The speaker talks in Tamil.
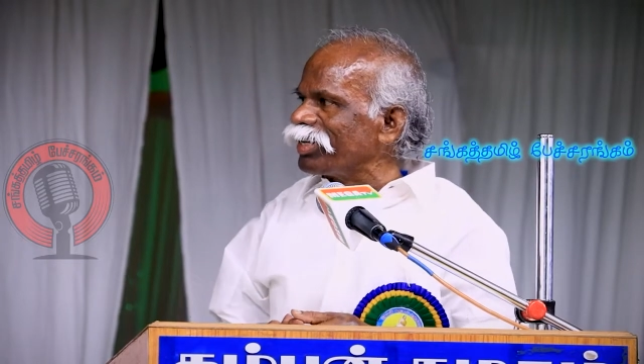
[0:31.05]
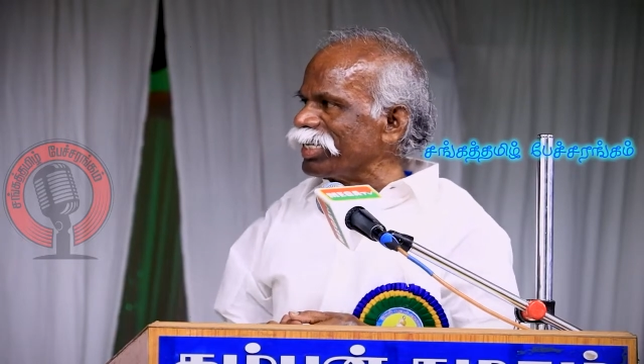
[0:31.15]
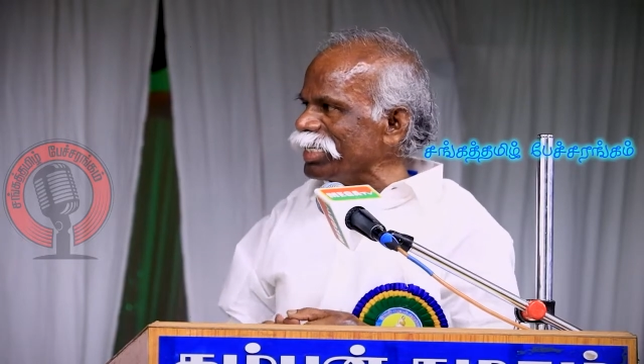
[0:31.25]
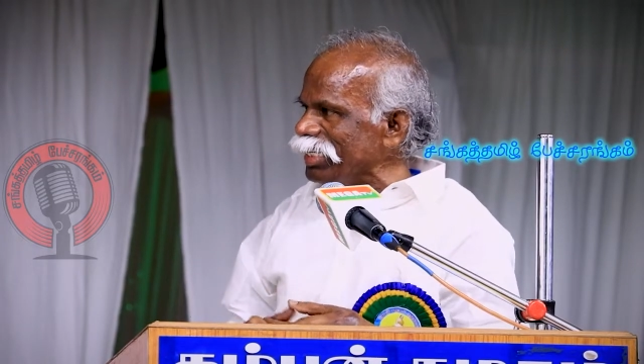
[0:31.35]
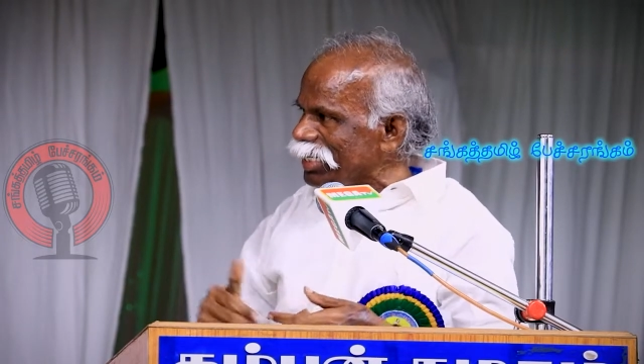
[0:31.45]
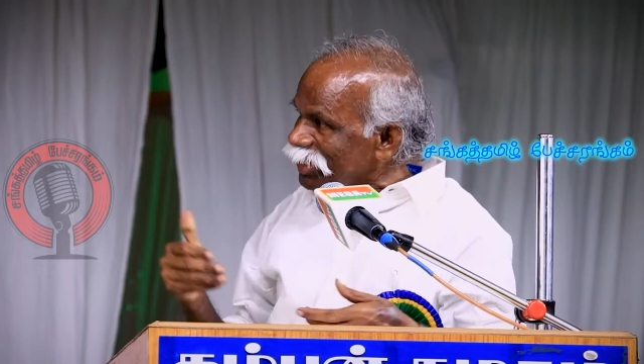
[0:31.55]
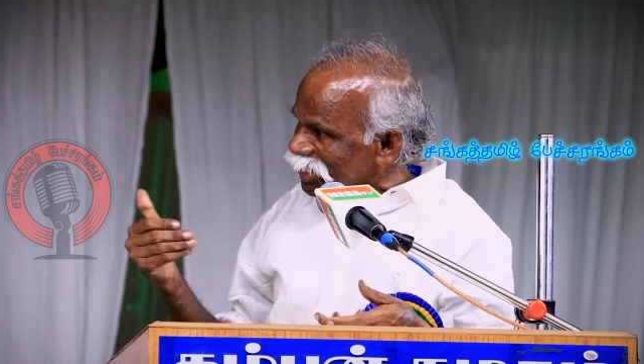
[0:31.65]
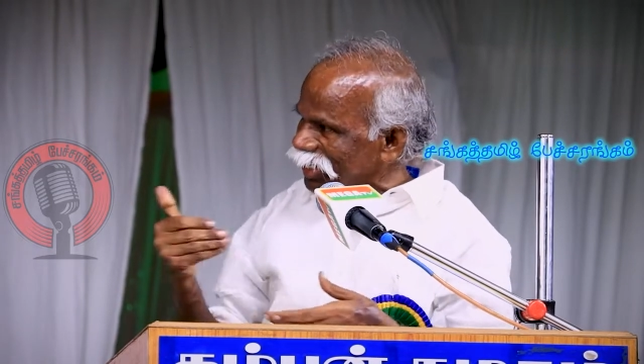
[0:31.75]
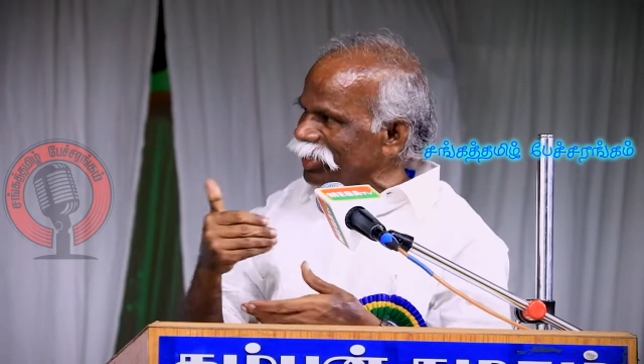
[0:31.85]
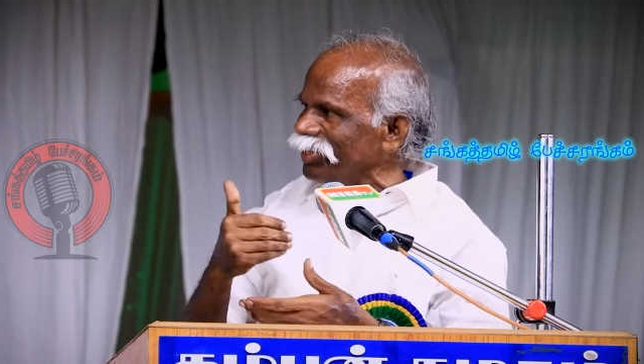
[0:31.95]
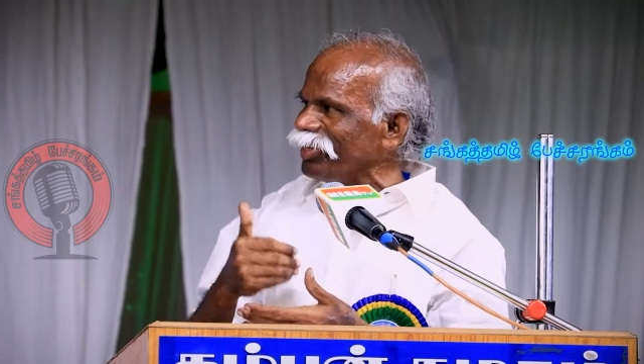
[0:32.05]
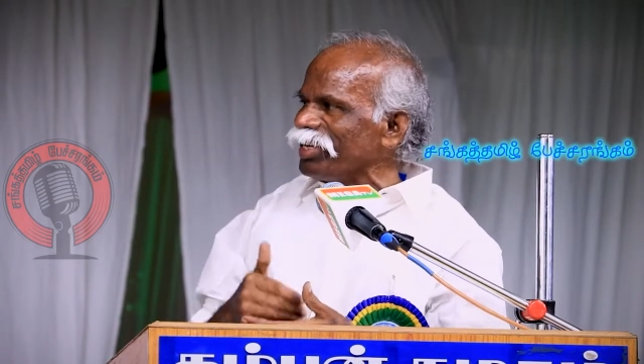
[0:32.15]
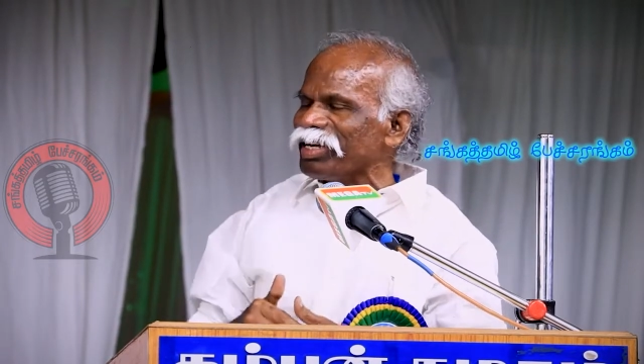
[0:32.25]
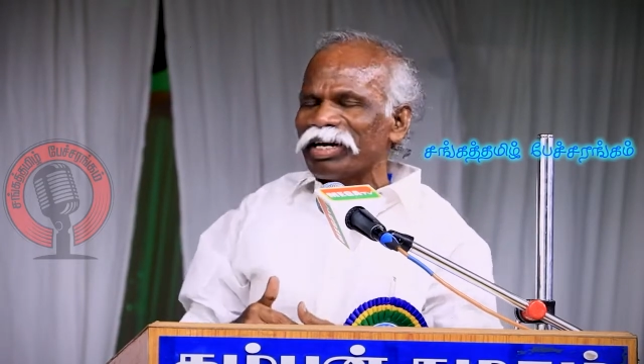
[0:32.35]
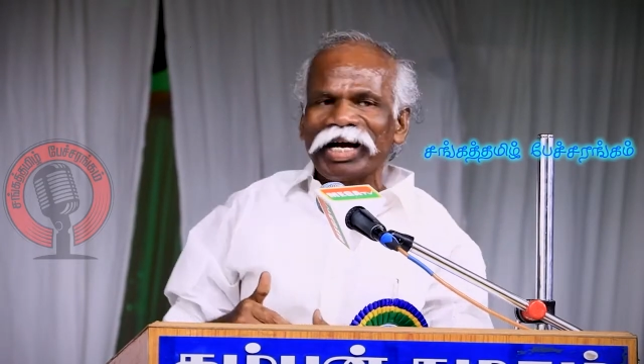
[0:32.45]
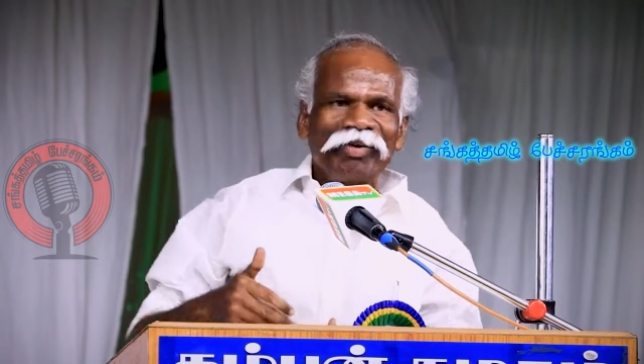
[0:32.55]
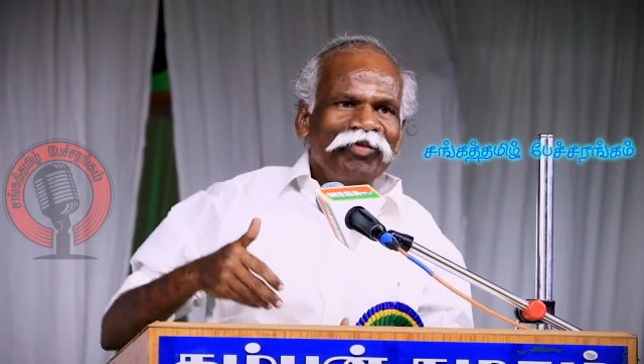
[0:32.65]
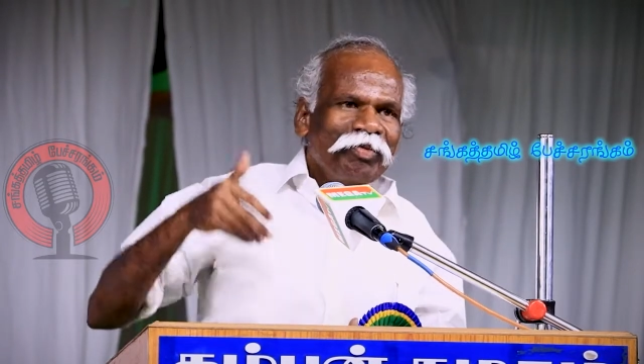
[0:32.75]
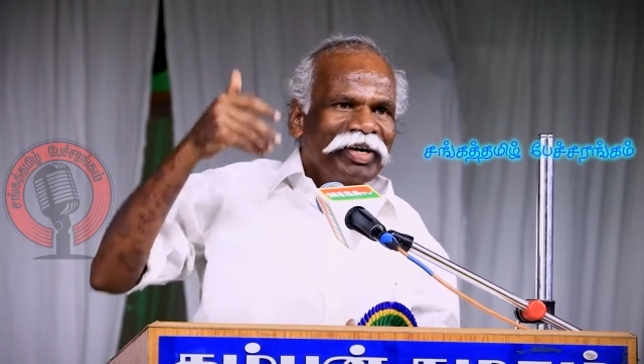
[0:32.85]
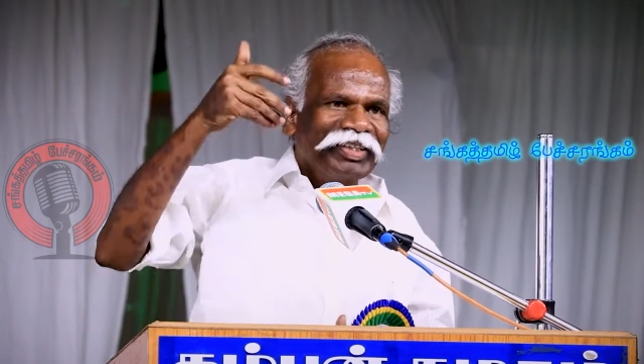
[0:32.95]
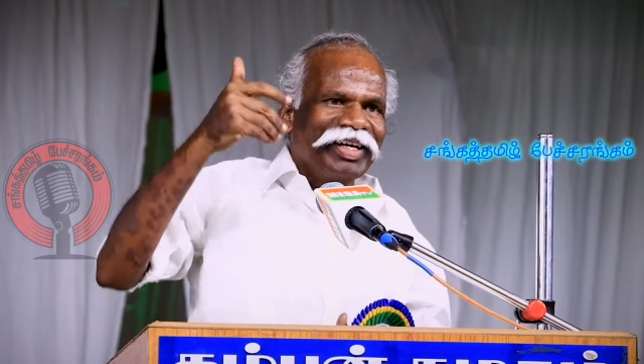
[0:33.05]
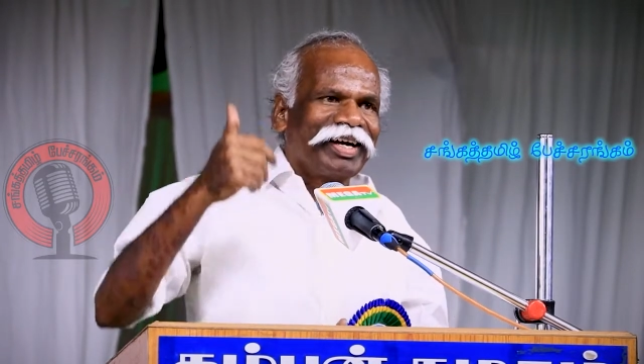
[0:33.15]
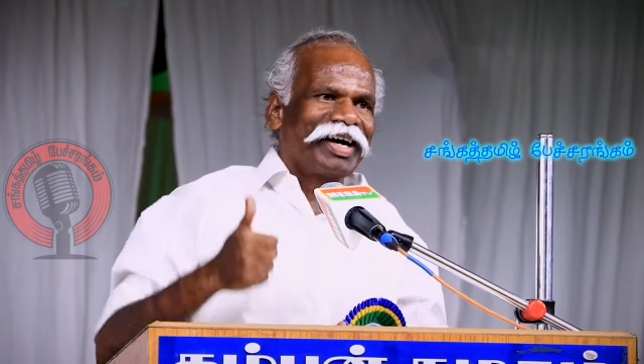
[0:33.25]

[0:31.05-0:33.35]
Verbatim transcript: கண் இணை கவ்வும் அந்த